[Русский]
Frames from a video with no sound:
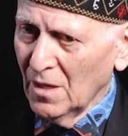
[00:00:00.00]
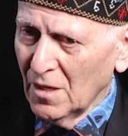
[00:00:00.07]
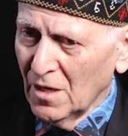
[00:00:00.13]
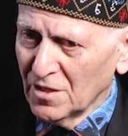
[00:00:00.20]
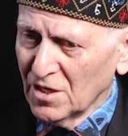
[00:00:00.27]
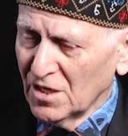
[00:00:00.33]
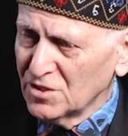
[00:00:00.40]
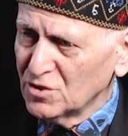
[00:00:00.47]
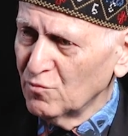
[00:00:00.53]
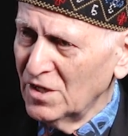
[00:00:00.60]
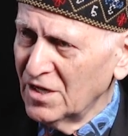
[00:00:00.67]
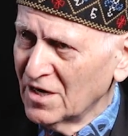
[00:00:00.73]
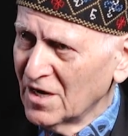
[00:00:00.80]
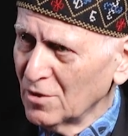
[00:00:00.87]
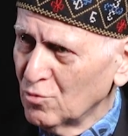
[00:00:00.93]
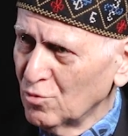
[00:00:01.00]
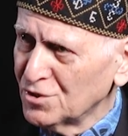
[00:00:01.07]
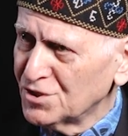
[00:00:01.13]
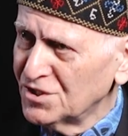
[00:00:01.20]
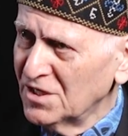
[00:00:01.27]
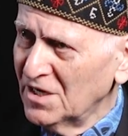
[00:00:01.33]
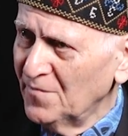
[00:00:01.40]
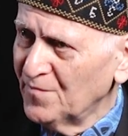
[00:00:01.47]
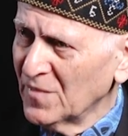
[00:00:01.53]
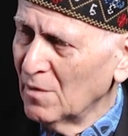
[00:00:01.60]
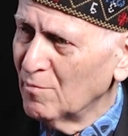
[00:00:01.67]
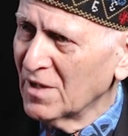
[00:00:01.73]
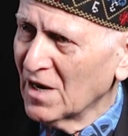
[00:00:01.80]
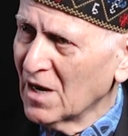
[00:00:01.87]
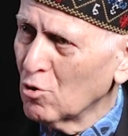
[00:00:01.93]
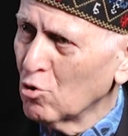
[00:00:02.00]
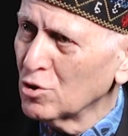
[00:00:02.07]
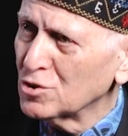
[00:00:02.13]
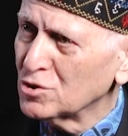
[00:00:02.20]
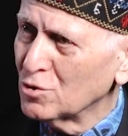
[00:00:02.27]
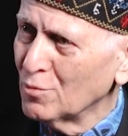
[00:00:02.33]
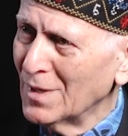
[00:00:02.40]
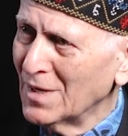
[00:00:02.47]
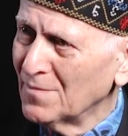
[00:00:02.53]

Это есть великодушие и благородство.